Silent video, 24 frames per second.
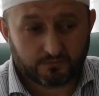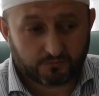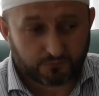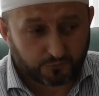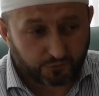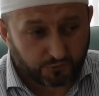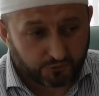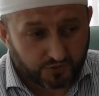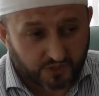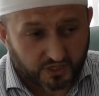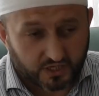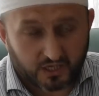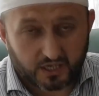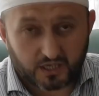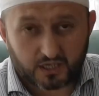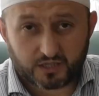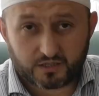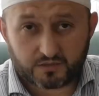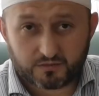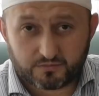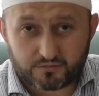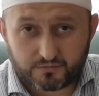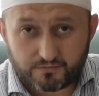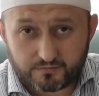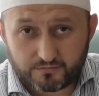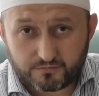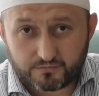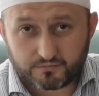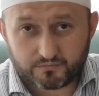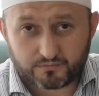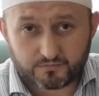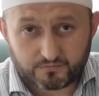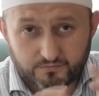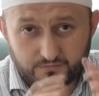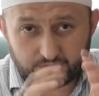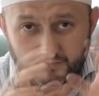dünya
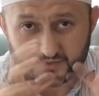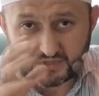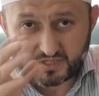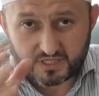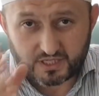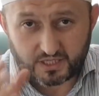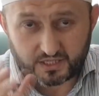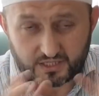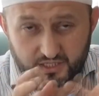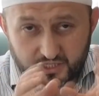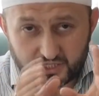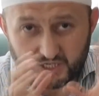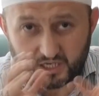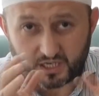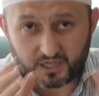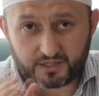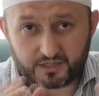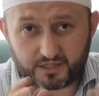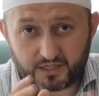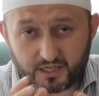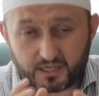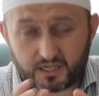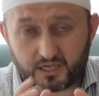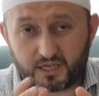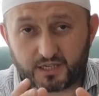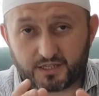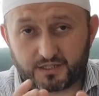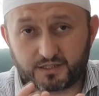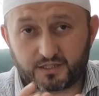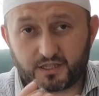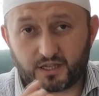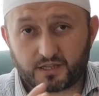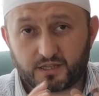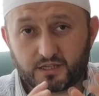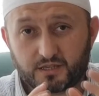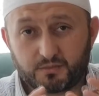sadece anne
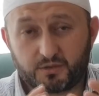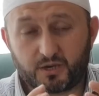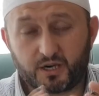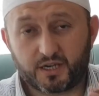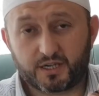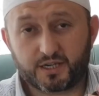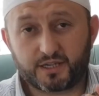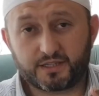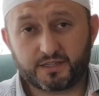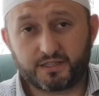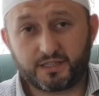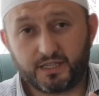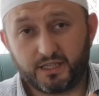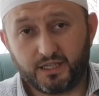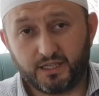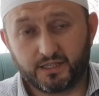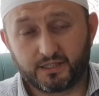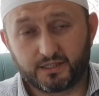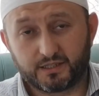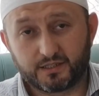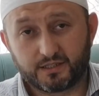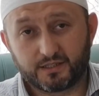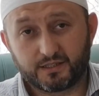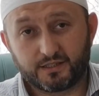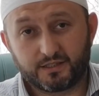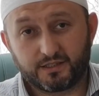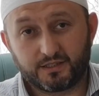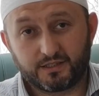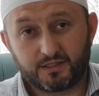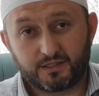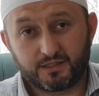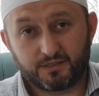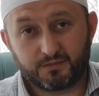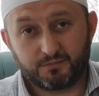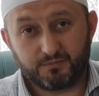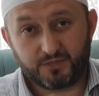karnından ibaret değil.
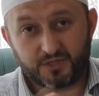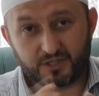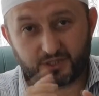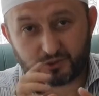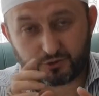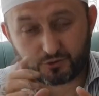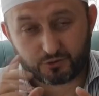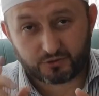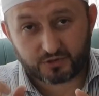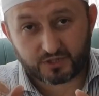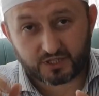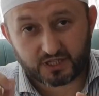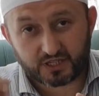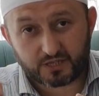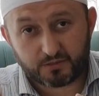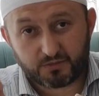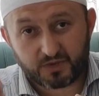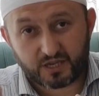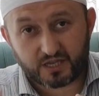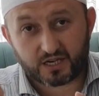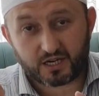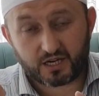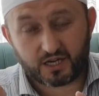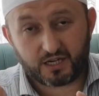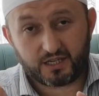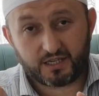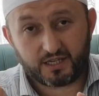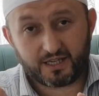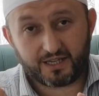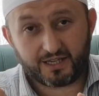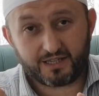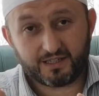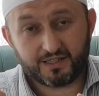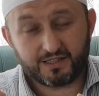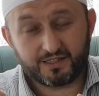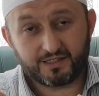Bir sonraki
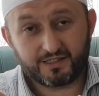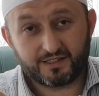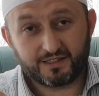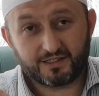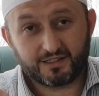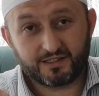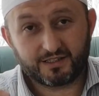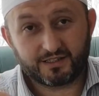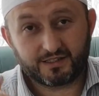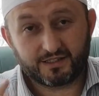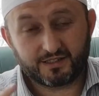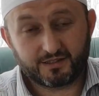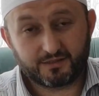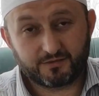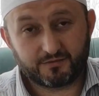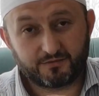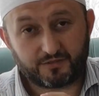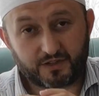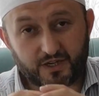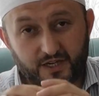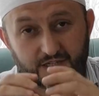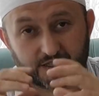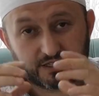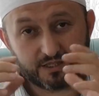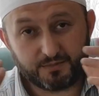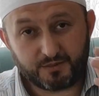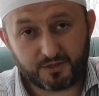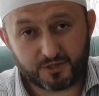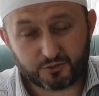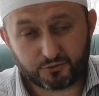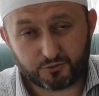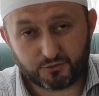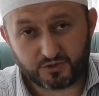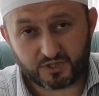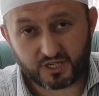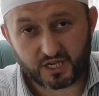merhale farklı
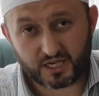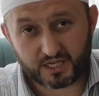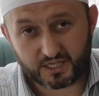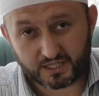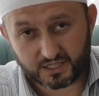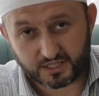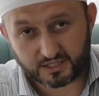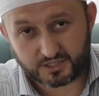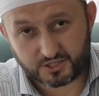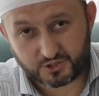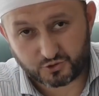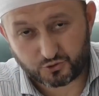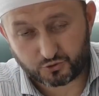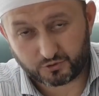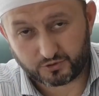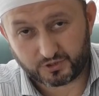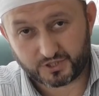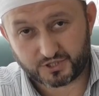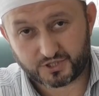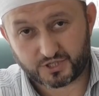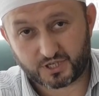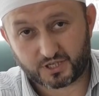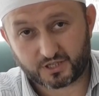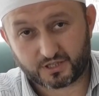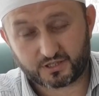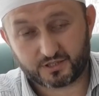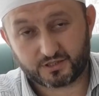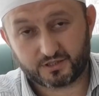bir dünyaya geçiş olacak.